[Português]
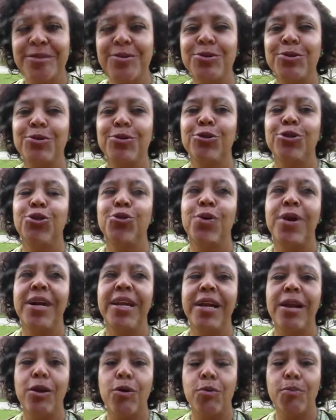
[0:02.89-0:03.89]
Eu sou
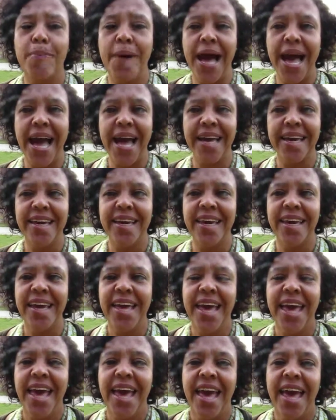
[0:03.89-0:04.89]
Joana Loubach,
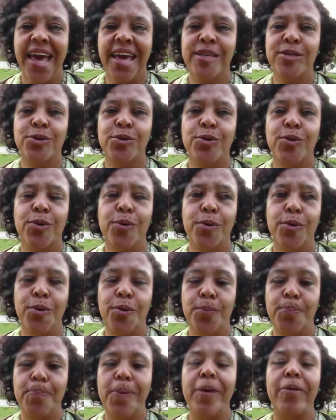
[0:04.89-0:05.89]

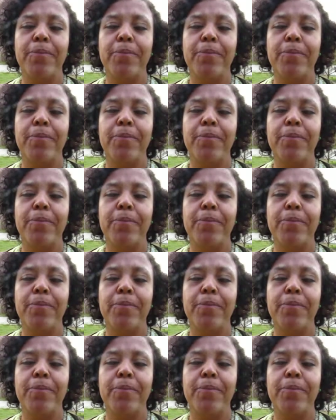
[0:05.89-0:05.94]
sou